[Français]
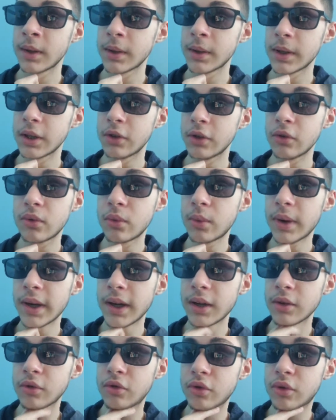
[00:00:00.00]
Et du coup,
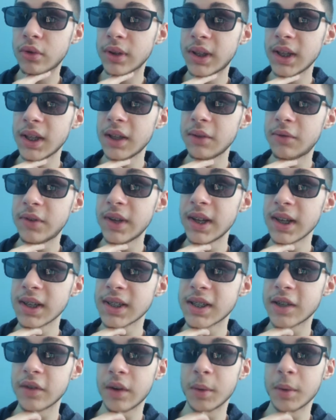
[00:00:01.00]
ouais, du côté des vilains,
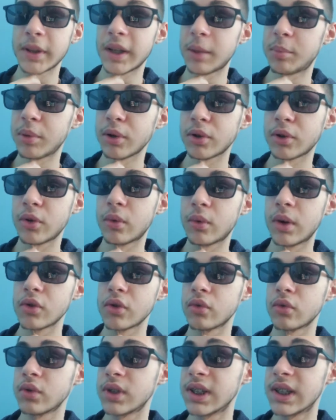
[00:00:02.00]
c'est vraiment n'importe quoi, ils ont
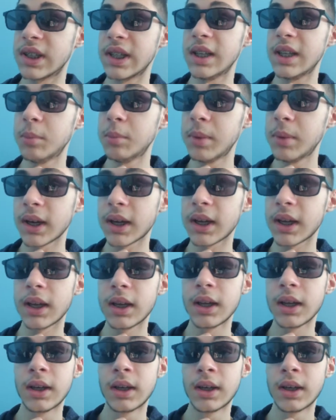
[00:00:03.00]
tous été libérés.